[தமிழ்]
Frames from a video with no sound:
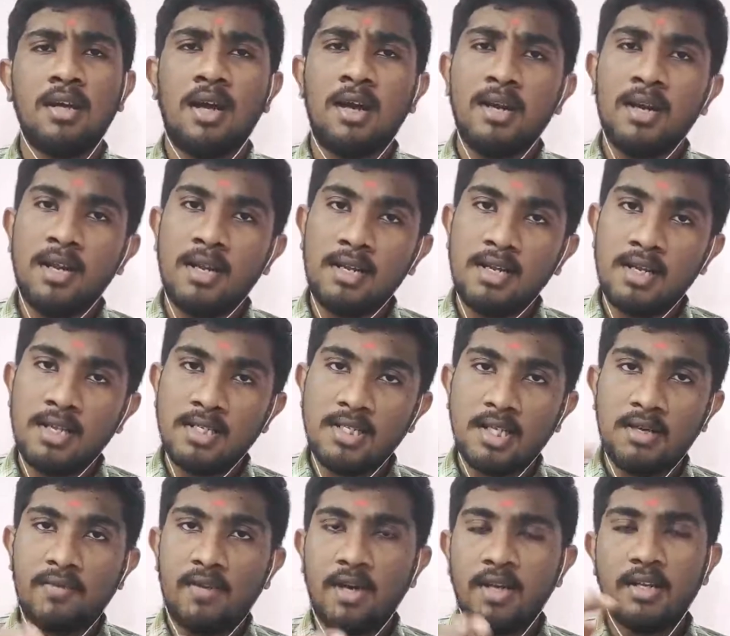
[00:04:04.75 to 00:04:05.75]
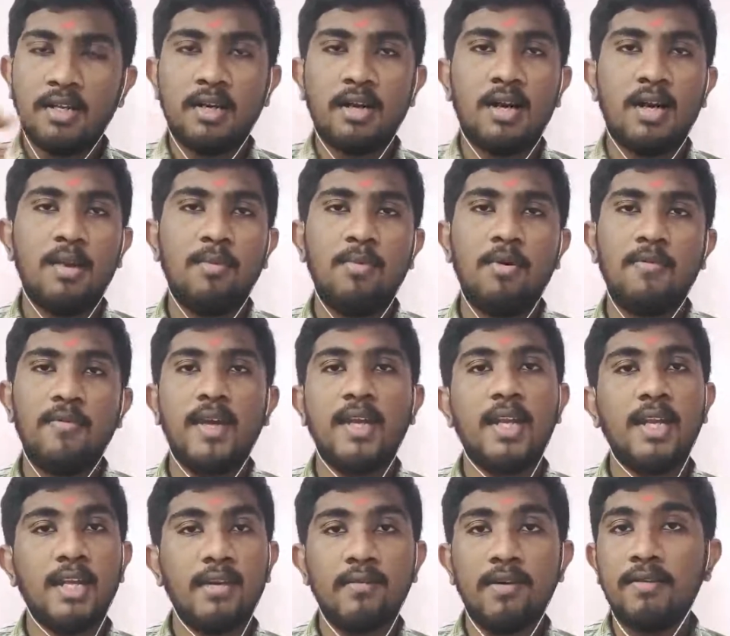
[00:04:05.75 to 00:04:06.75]
ஆண்டாநாச்சர் வாழ்ந்த காலமும்
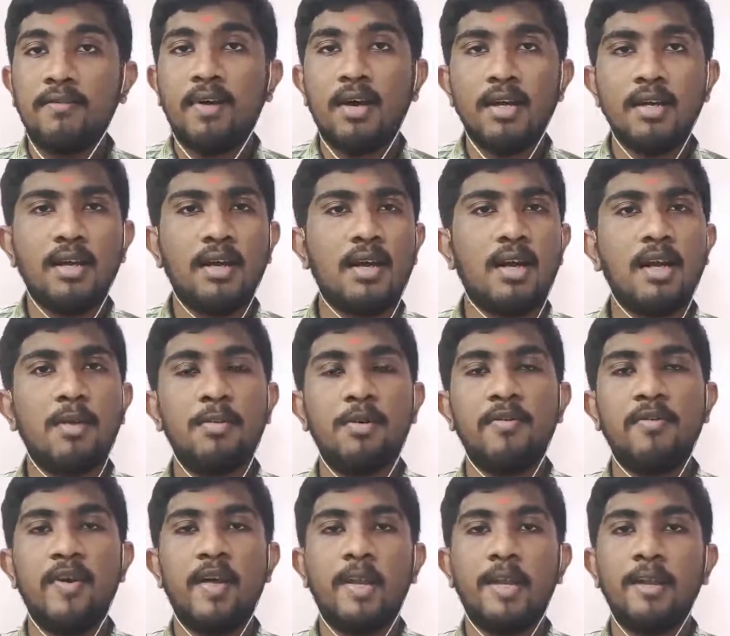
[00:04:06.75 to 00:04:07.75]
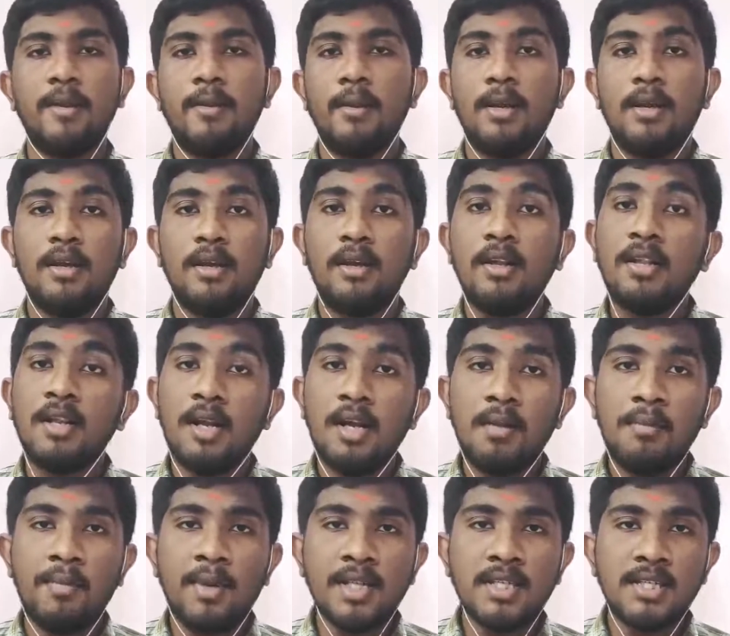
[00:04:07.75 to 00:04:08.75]
வேறு இவர் வாழ்ந்த காலமும் வேறு
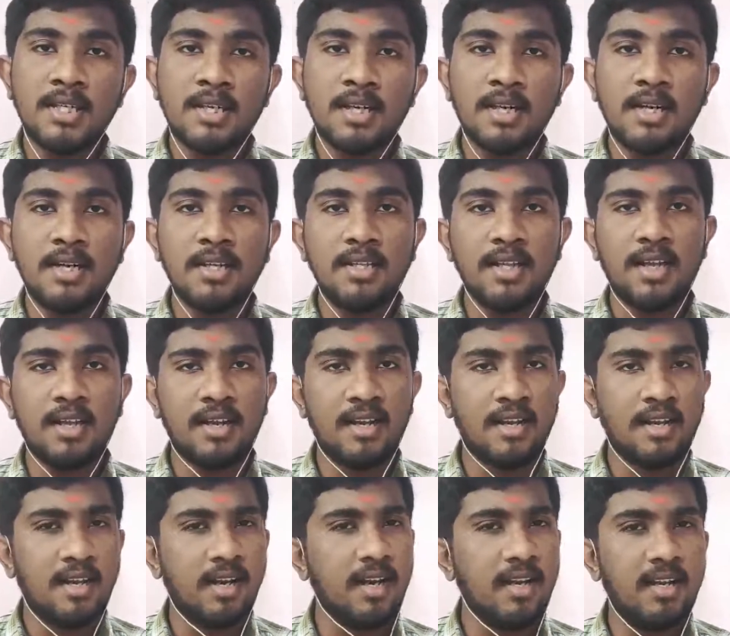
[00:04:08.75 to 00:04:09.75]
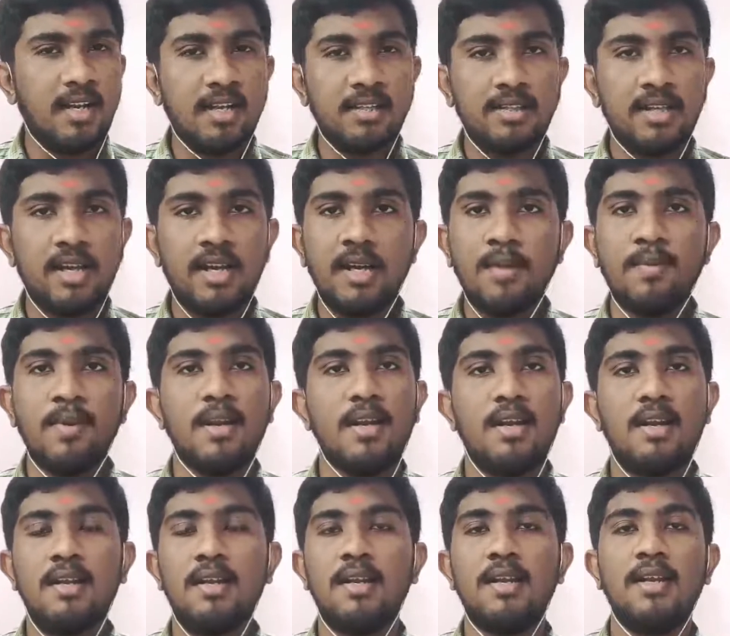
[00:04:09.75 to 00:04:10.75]
இருந்தாலும் கிழங்கு தேடுறாரே இது அஜ்ஞானம்
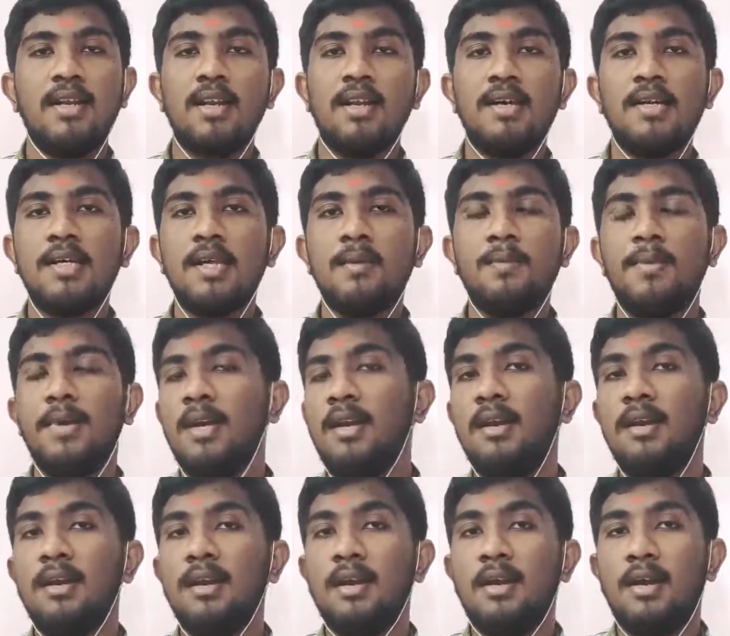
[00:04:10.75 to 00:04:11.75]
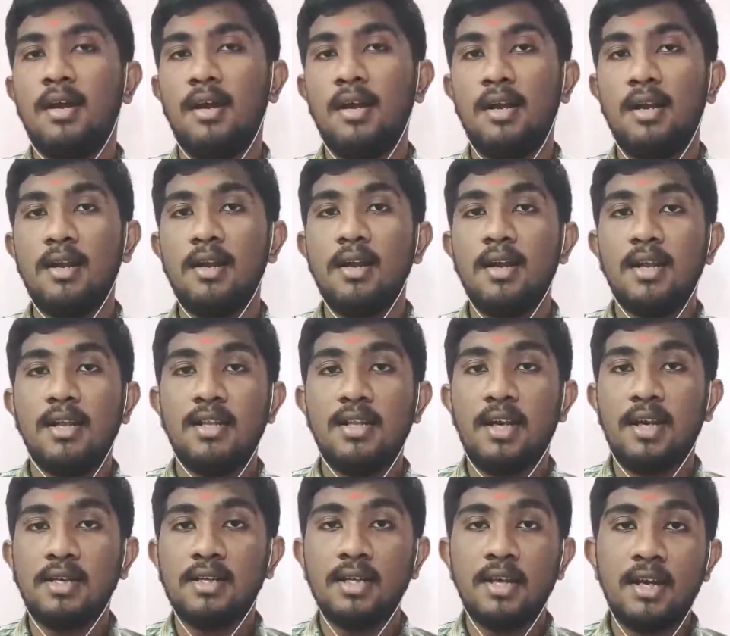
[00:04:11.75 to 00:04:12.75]
இல்லையான்னு நீங்கள் எல்லாம் கேட்பேன் ஆனால் இந்த
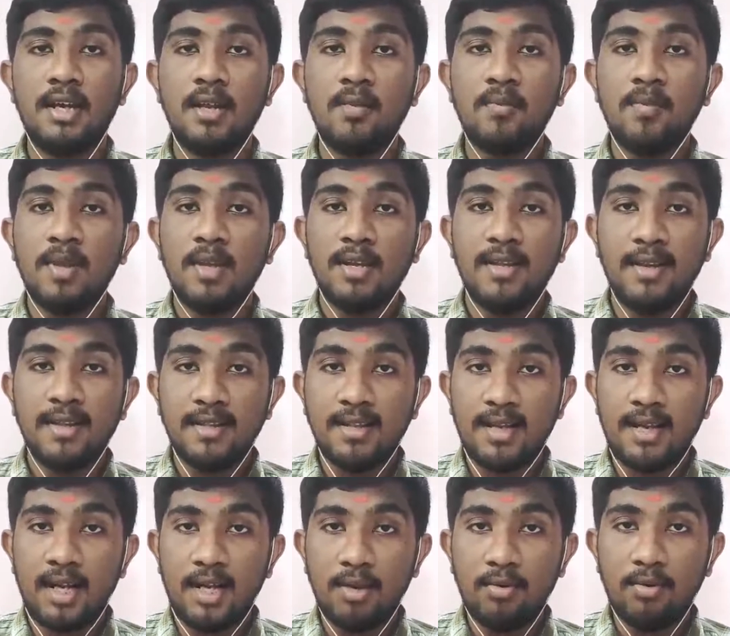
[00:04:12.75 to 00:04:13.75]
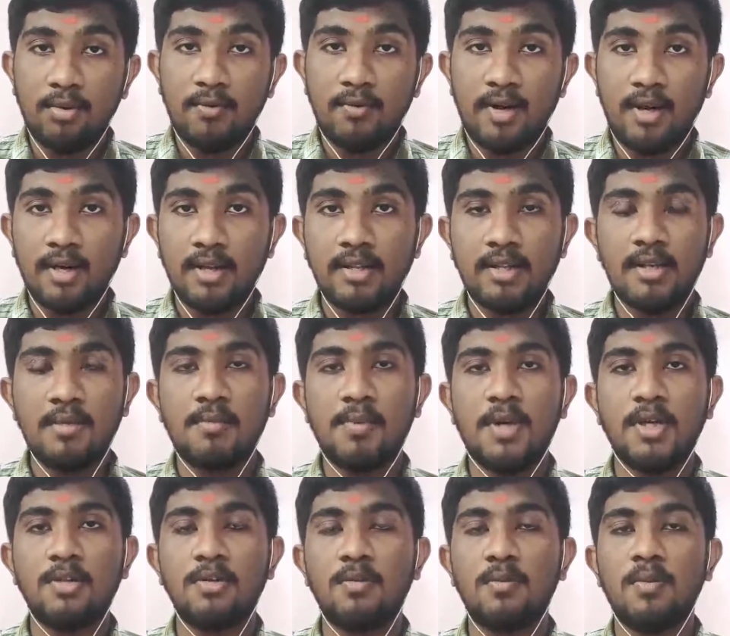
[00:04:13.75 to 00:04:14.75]
அஜ்ஞானம் எதனால் உருவானதுன்னு
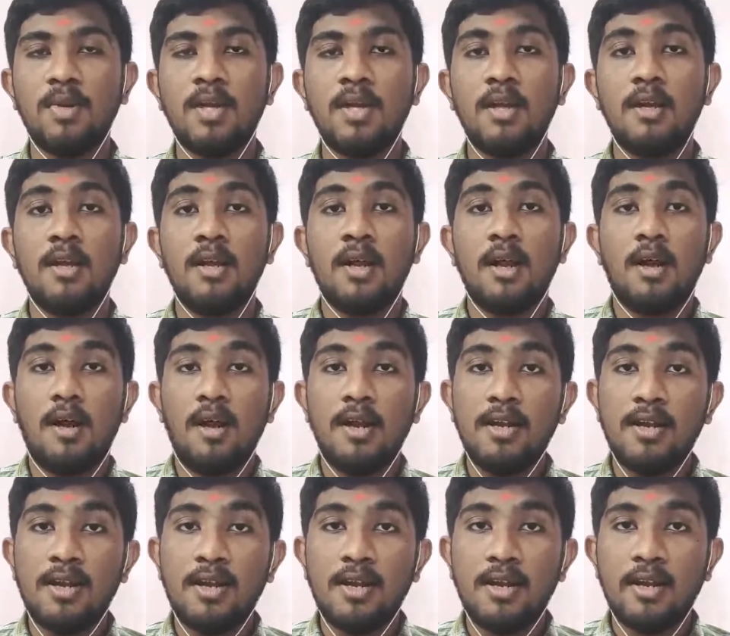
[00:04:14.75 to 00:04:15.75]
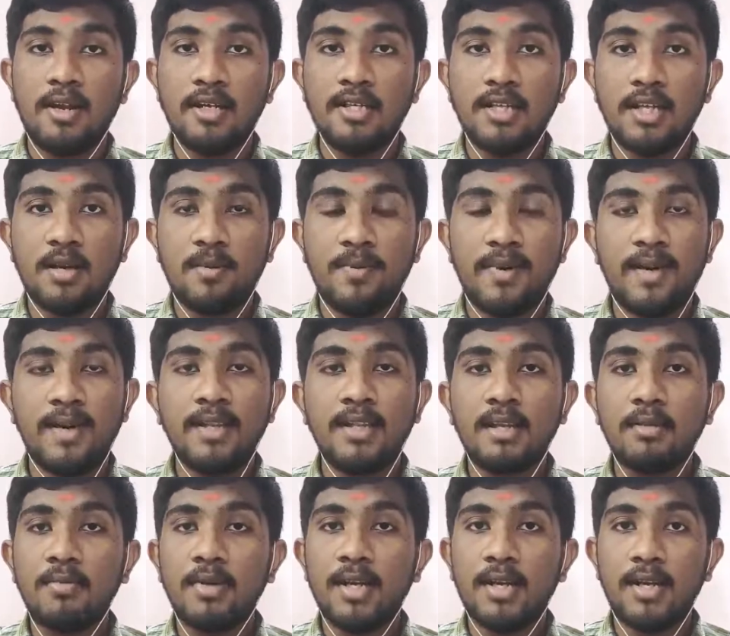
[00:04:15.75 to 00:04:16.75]
பார்த்தோம்னா ஆண்டாள் நாச்சார் மேலே
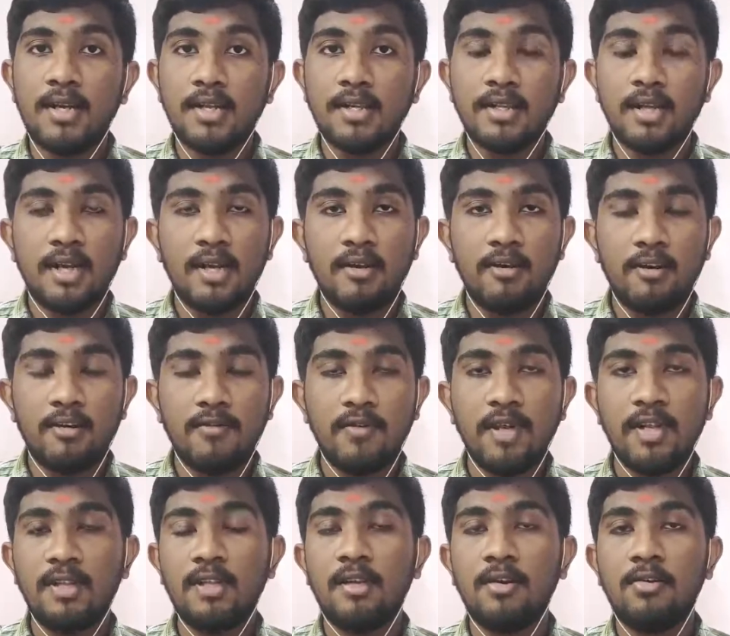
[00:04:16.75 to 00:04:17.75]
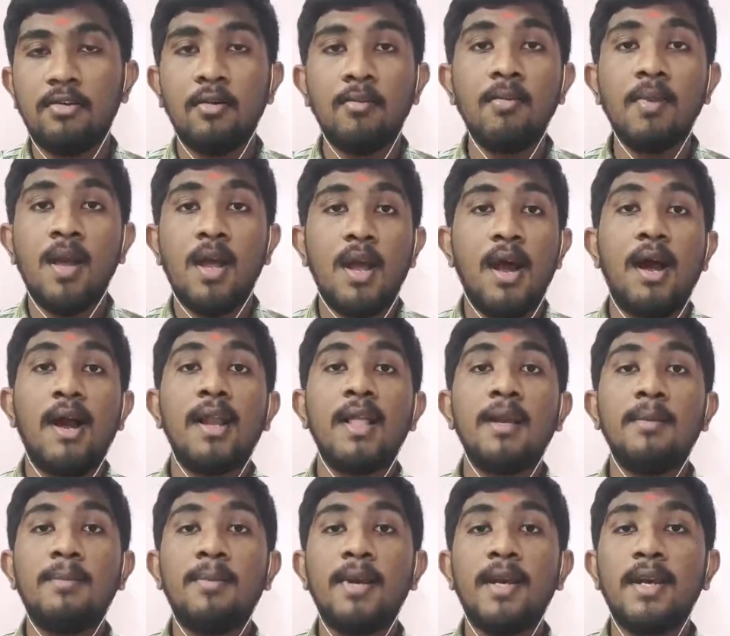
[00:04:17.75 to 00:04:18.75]
திருமண இழந்தாழ்வார் வைத்திருக்கும்
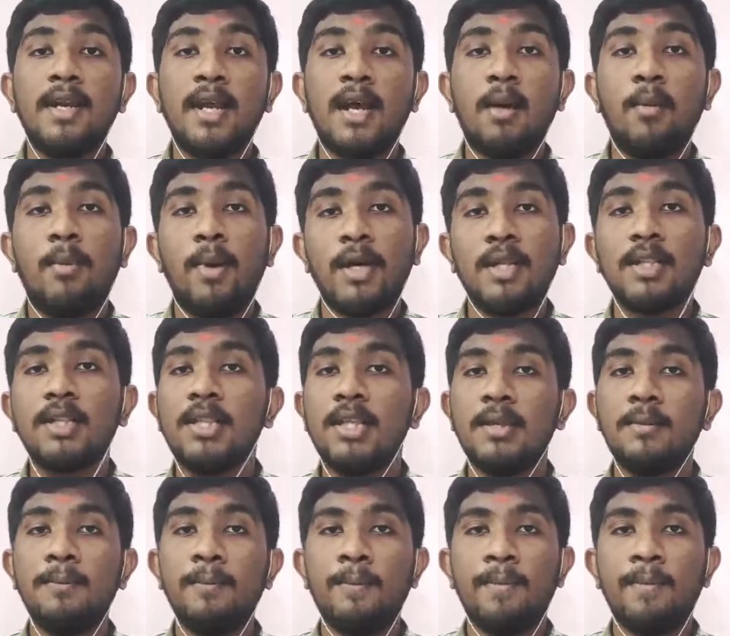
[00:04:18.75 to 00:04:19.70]
அடற்பரியா பக்தி